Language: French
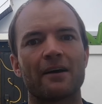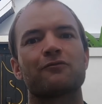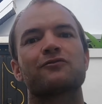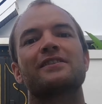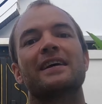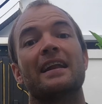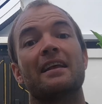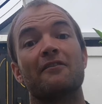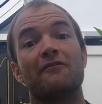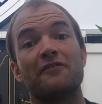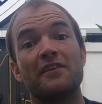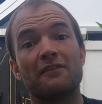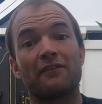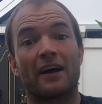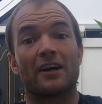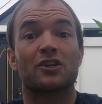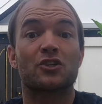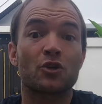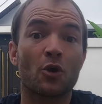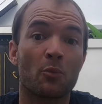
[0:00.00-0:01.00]
Vous allez vivre
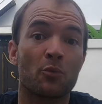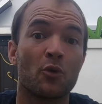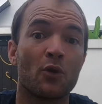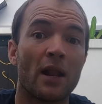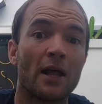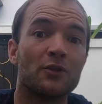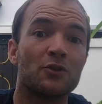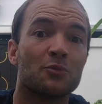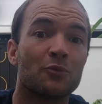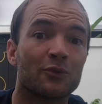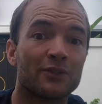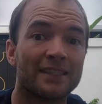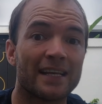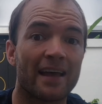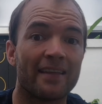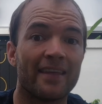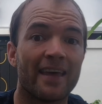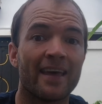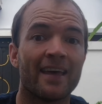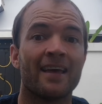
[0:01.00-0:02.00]
un championnat du monde
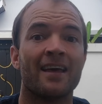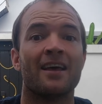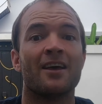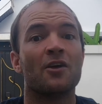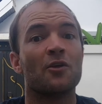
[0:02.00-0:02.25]
cadet